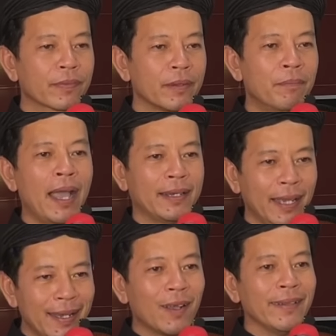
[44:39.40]
mà
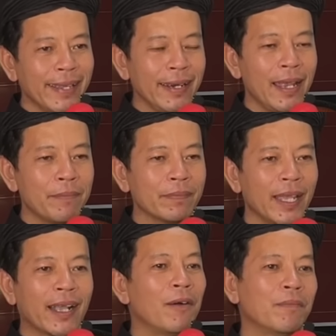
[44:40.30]
khi có chánh niệm
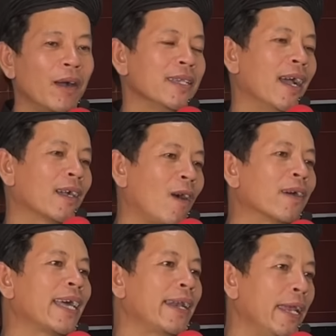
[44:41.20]
thì không bao giờ
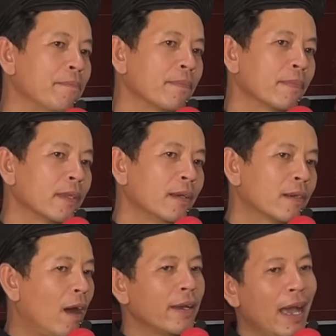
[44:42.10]
còn tà niệm
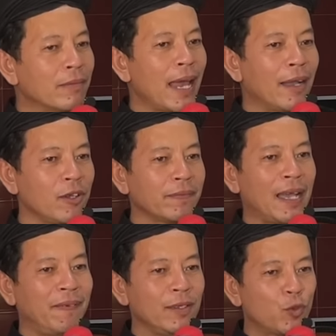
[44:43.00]
rồi đồng đạo chúng
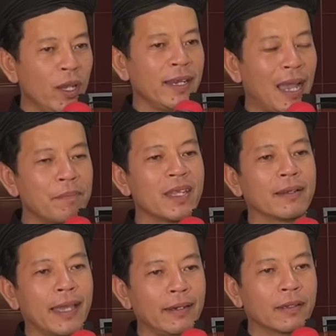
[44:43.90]
ta phải suy gẫm
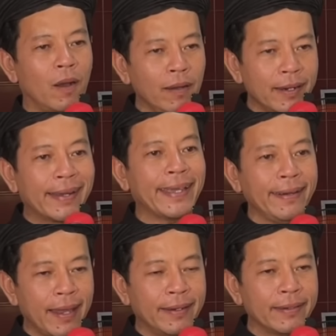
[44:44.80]
chân chánh có được
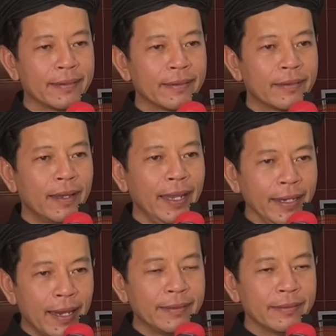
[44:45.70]
chánh định
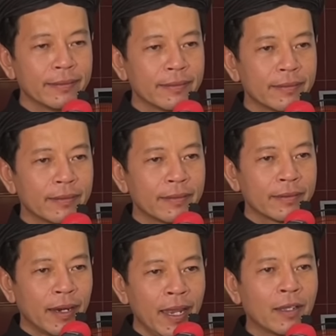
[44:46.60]
ý định
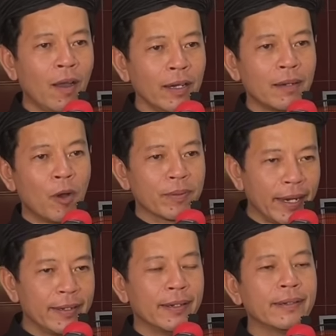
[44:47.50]
để có được một
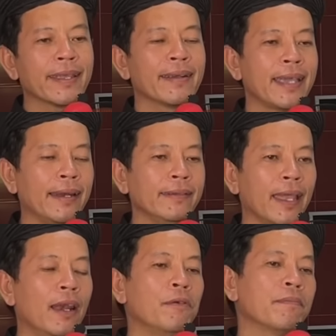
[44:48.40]
định hướng chân chánh
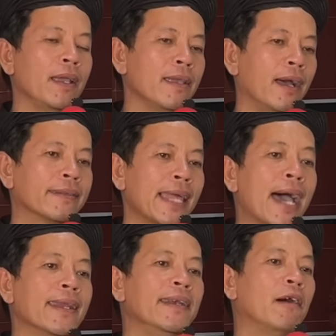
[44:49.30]
thì lúc bây giờ
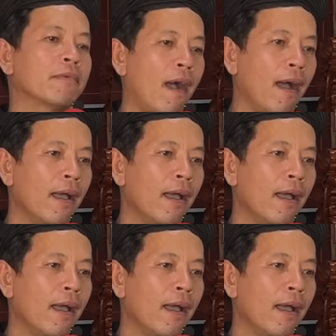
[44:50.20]
tà định không còn